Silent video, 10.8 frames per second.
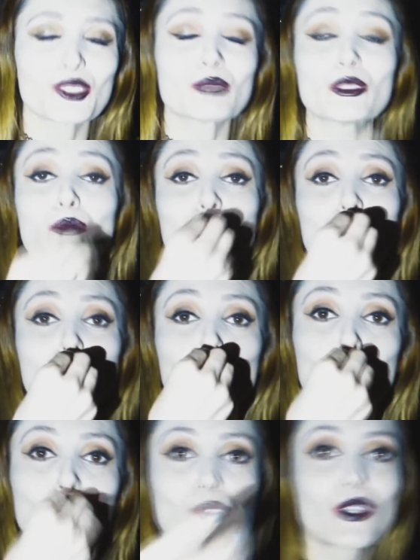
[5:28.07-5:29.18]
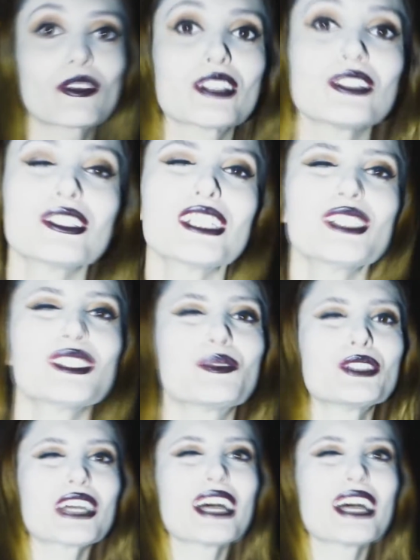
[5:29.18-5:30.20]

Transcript: Yo les mando un besote, un abrazo y nos vemos